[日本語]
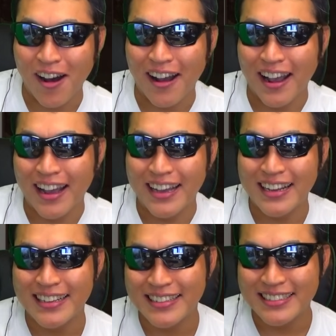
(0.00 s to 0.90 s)
い。
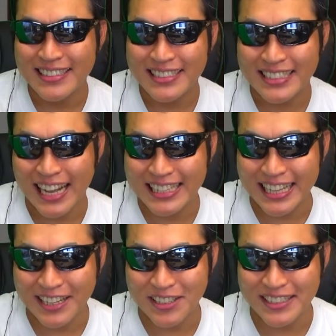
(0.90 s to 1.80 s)
さあ、出
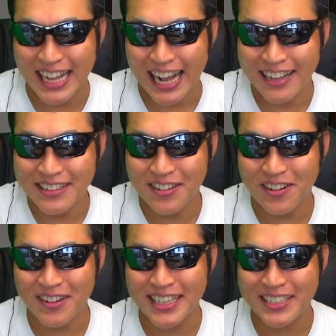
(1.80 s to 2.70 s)
てくるんだ。
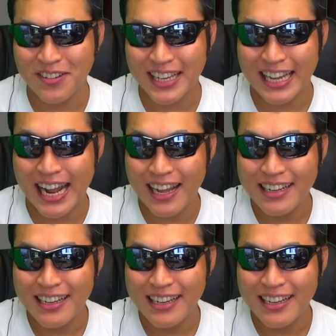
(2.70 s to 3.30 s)
残り一キャラ。